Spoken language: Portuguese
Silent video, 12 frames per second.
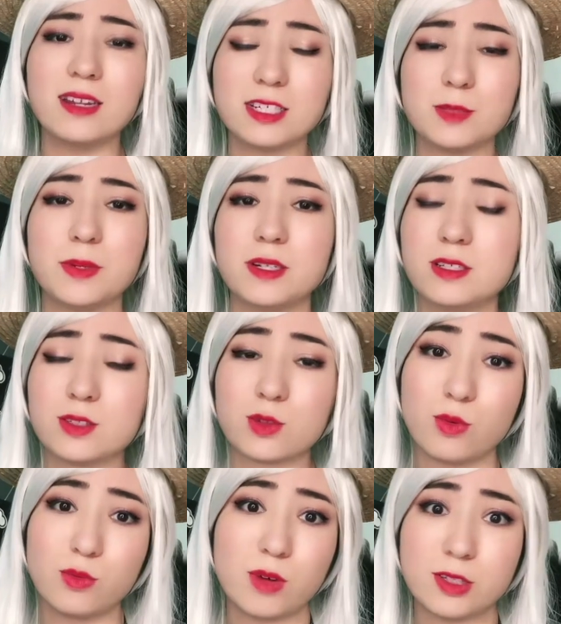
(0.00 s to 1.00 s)
ali as perdas
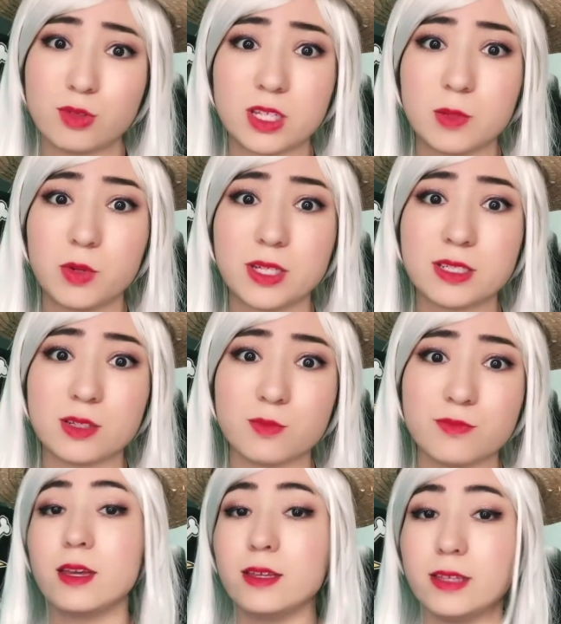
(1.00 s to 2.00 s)
com a sua tripulação.